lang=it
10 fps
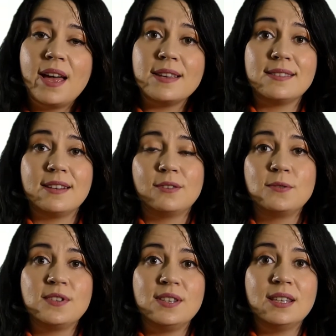essere
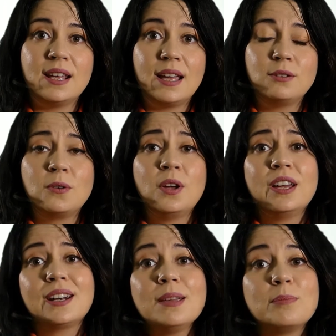considerato
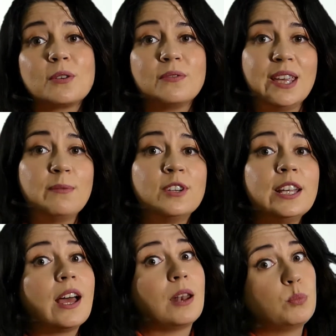
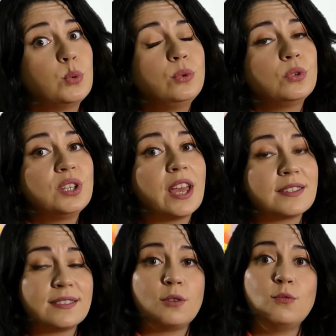riprovevole al punto di
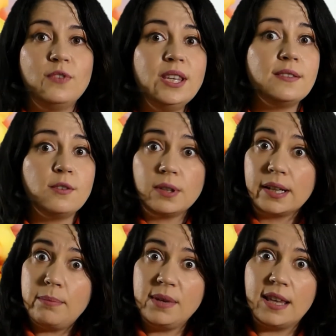essere un vizio
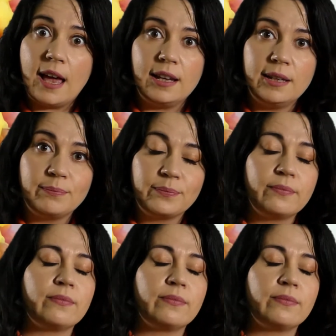capitale.